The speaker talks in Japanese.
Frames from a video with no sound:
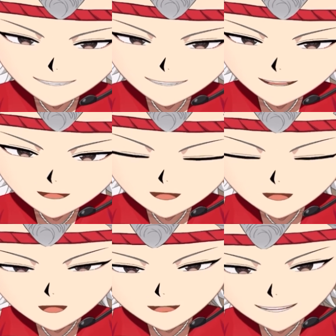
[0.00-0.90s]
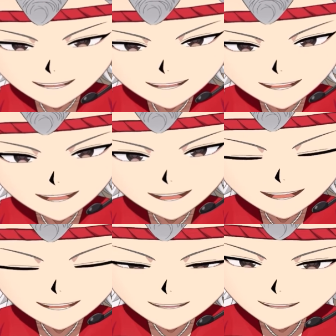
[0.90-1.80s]
うん、面白いなんてね
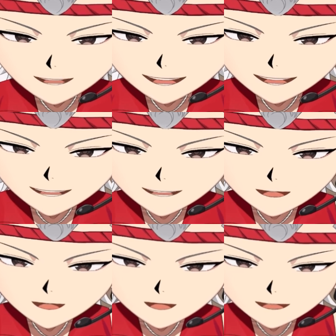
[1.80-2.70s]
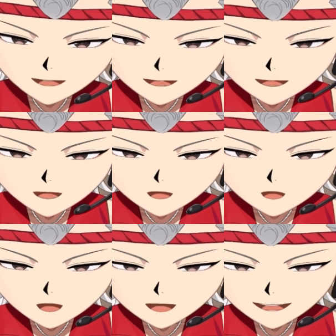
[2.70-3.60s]
喜ばれると
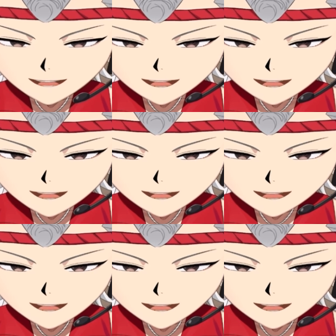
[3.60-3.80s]
思います